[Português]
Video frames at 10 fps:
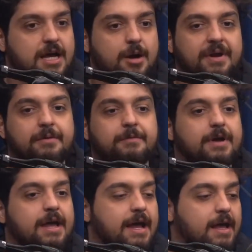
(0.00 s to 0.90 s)
para
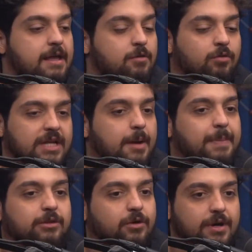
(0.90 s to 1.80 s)
é, eh, encontrar
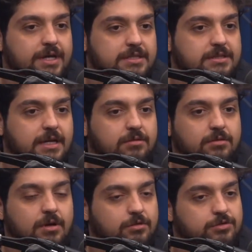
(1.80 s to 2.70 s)
padrões dentro
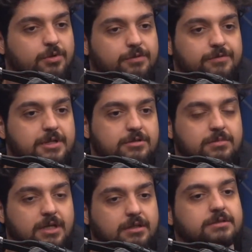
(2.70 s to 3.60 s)
dos Você tá movimentos tá entendendo, humanos,